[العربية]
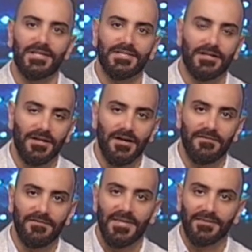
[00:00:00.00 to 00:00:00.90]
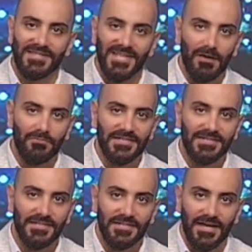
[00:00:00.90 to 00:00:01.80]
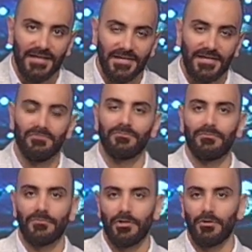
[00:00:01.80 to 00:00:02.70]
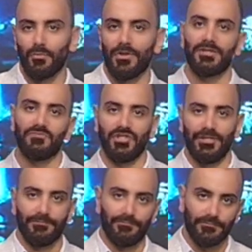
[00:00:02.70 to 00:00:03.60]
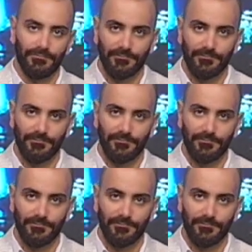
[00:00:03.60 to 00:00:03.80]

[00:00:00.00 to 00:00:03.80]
على الصراف تسحب مصرياتها وتمشي